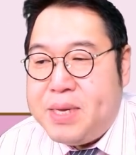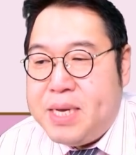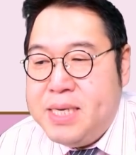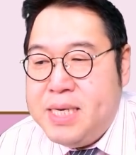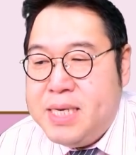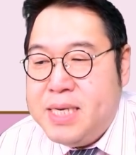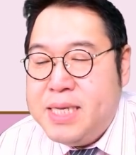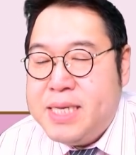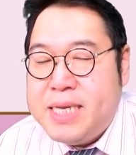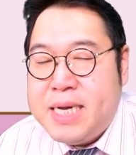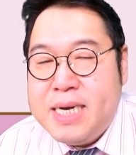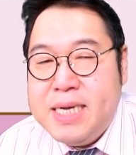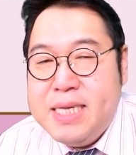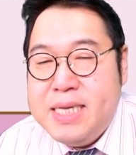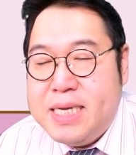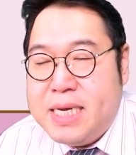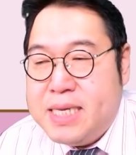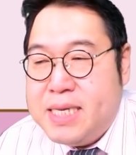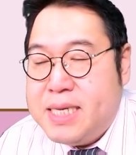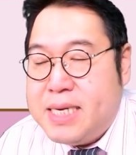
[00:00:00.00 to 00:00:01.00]
실상은
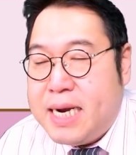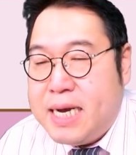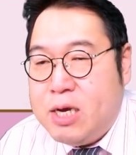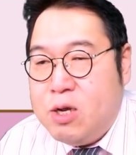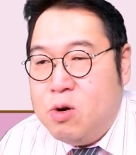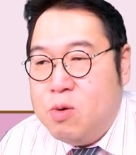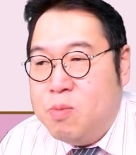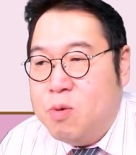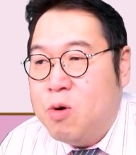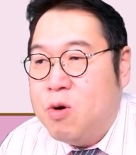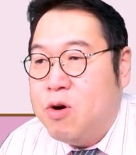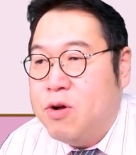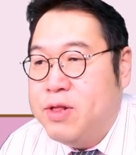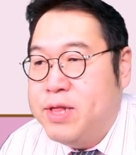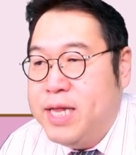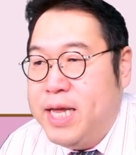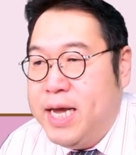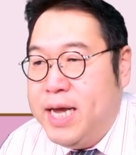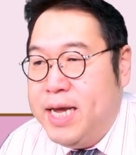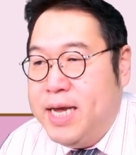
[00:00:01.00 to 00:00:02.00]
이제 쓰레기로 본
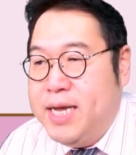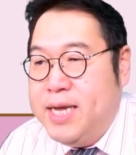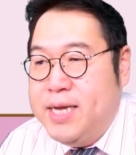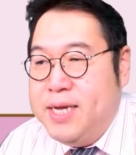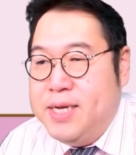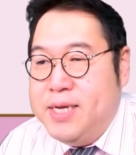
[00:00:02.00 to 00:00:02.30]
건데